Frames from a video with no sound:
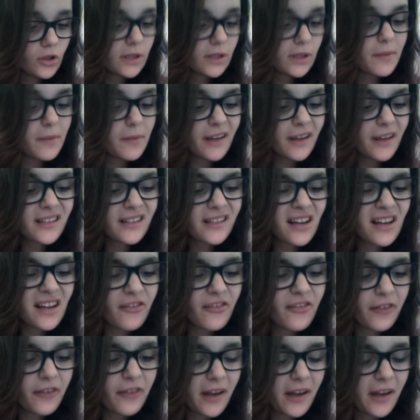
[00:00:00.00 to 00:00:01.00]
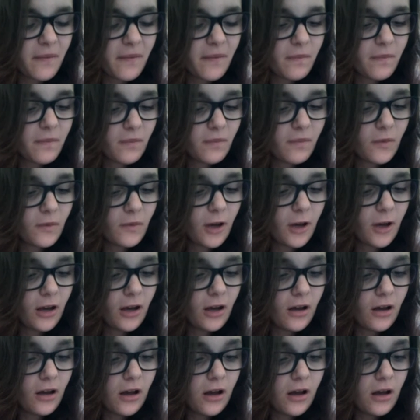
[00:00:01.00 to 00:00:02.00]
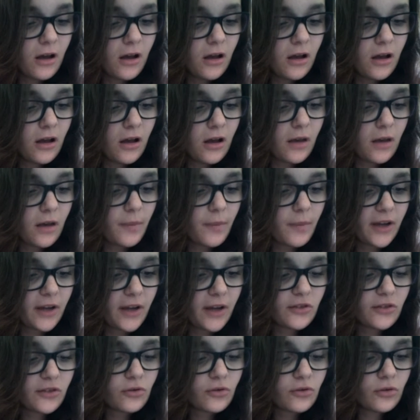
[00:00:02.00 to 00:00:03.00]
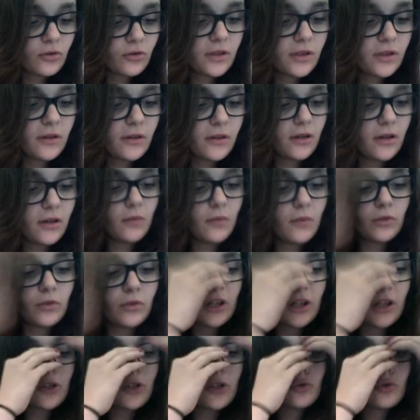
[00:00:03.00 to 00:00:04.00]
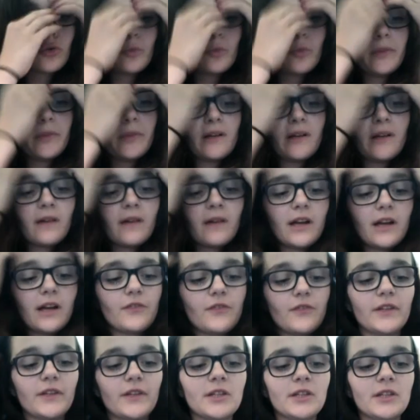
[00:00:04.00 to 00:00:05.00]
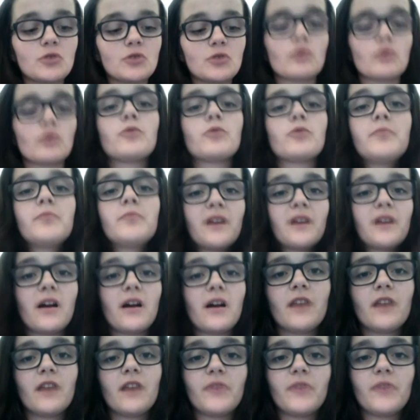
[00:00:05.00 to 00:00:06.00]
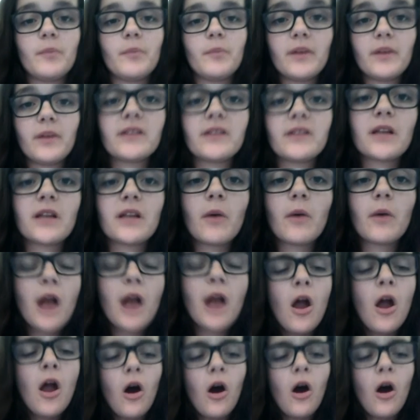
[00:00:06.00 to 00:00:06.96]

c'est bien ce qu'elle fait. Parce que ses montages sont bien, elle fait des choses bien, elle fait plein de DIY.